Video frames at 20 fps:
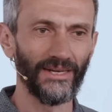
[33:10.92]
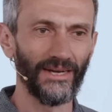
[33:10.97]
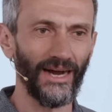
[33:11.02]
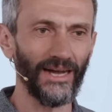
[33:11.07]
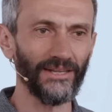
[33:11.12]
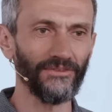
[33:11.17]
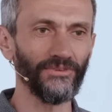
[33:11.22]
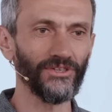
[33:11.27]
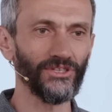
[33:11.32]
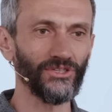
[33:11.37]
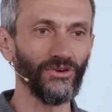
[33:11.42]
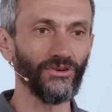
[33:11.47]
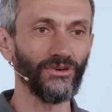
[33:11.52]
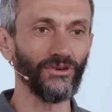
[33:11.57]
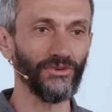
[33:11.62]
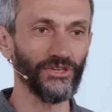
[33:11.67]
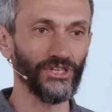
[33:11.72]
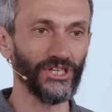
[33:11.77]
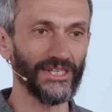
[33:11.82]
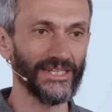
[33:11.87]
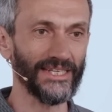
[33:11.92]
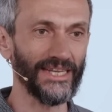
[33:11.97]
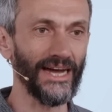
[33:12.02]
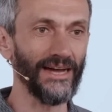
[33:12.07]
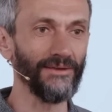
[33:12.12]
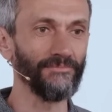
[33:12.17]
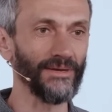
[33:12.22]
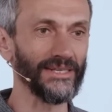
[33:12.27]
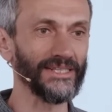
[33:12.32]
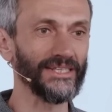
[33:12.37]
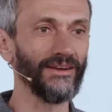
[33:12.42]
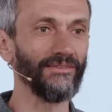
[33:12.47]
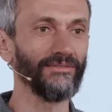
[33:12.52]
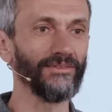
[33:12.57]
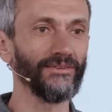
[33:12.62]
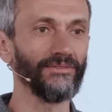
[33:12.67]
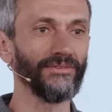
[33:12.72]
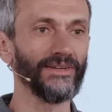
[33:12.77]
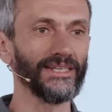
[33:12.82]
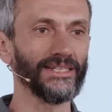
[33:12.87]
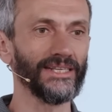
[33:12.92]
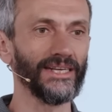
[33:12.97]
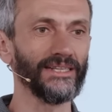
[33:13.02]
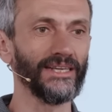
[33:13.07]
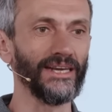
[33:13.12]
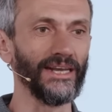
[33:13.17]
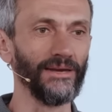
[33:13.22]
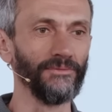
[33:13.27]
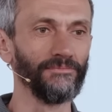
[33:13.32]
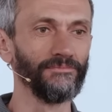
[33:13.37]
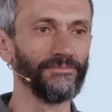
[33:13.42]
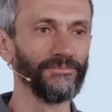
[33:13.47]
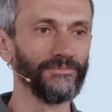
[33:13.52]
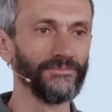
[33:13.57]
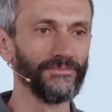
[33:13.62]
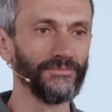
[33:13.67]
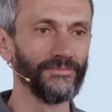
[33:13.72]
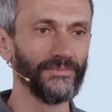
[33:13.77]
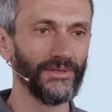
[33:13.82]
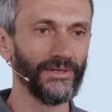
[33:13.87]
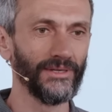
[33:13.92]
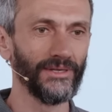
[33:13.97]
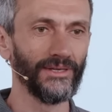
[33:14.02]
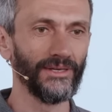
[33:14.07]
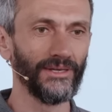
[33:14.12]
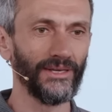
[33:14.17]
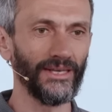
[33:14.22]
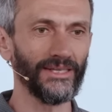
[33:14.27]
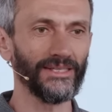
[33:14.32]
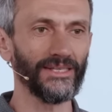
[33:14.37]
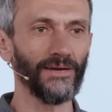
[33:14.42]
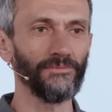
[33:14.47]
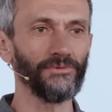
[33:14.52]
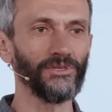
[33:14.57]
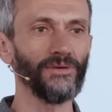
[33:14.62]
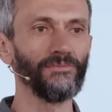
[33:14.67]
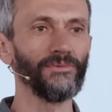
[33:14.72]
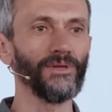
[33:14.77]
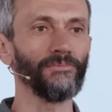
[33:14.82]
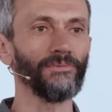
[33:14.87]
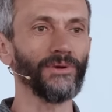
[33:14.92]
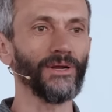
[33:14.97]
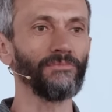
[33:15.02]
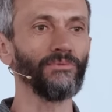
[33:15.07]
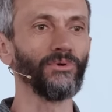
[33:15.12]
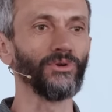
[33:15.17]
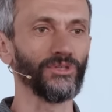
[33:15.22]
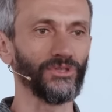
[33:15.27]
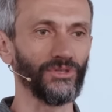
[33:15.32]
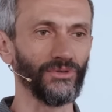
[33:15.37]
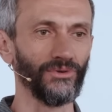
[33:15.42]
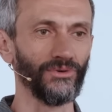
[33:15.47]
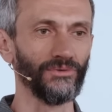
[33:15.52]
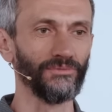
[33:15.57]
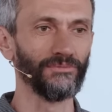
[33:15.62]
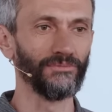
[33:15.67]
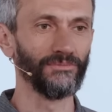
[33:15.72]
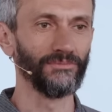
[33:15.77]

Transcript: от высокого шеста, поставленного в Александрии, и сообщи мне пропорцию.